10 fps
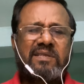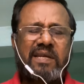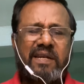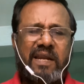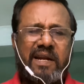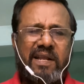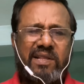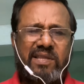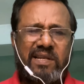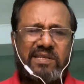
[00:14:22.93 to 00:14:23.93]
சென்ற
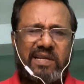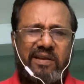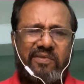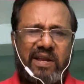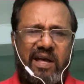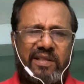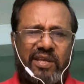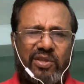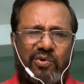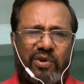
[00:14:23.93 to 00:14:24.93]
இடத்தில்
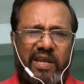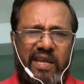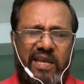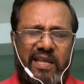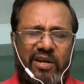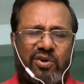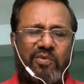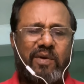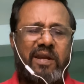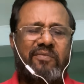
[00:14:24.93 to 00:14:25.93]
செலவிடாதீதொரியே
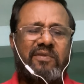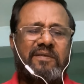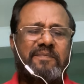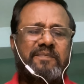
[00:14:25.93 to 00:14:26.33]
இருக்கும் அறிவு